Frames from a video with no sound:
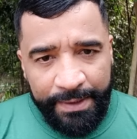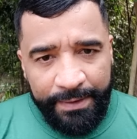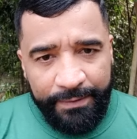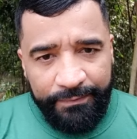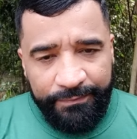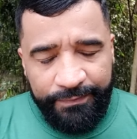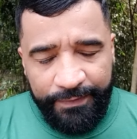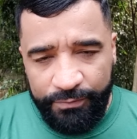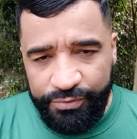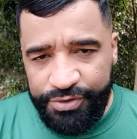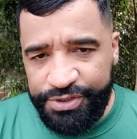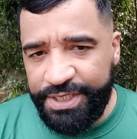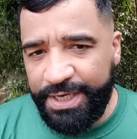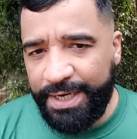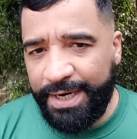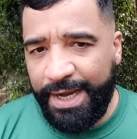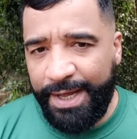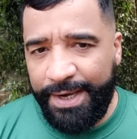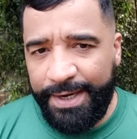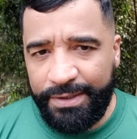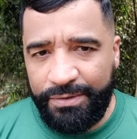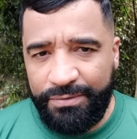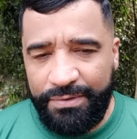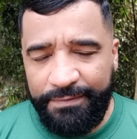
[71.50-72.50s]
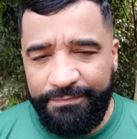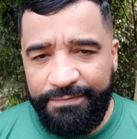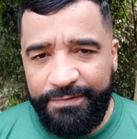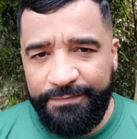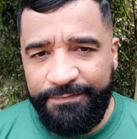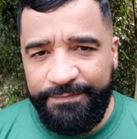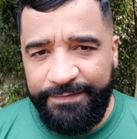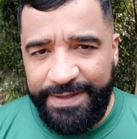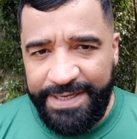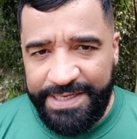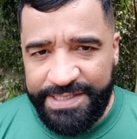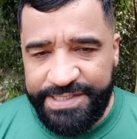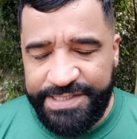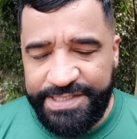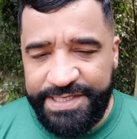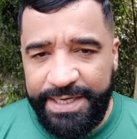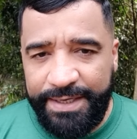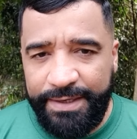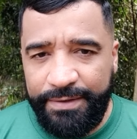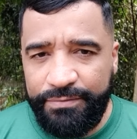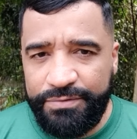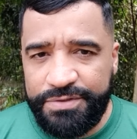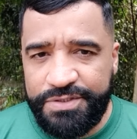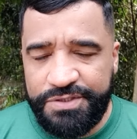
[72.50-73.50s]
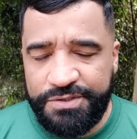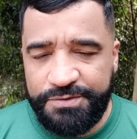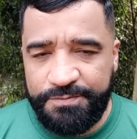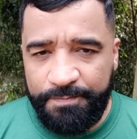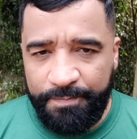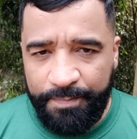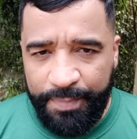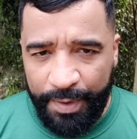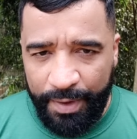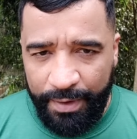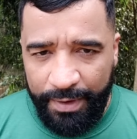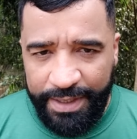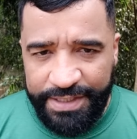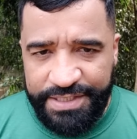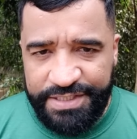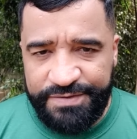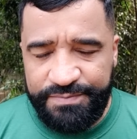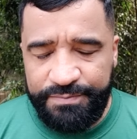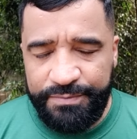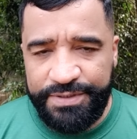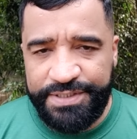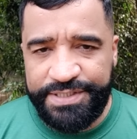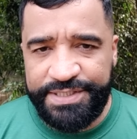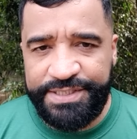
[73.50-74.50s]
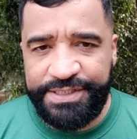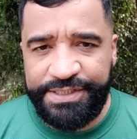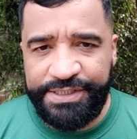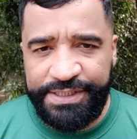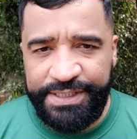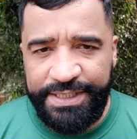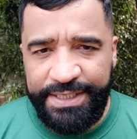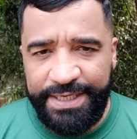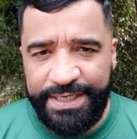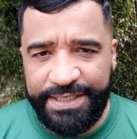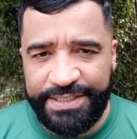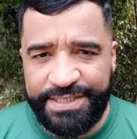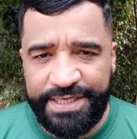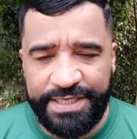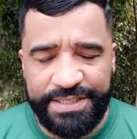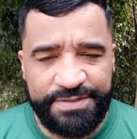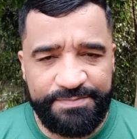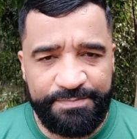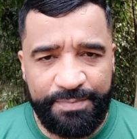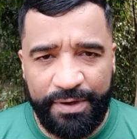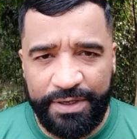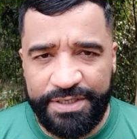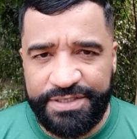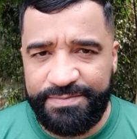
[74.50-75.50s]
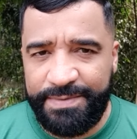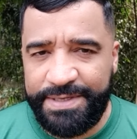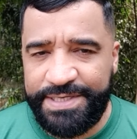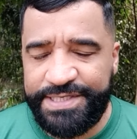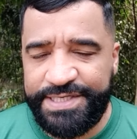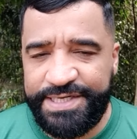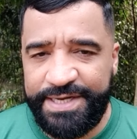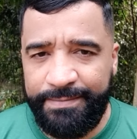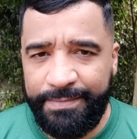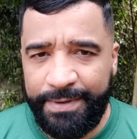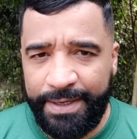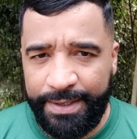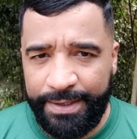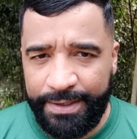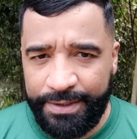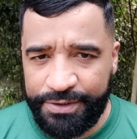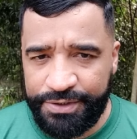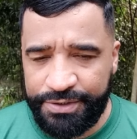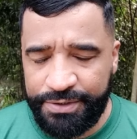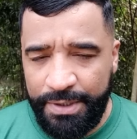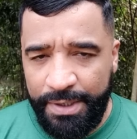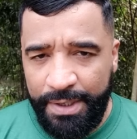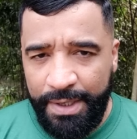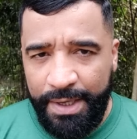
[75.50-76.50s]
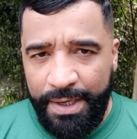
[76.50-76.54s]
vão chegar na tua vida financeira nos próximos dias, nas próximas semanas.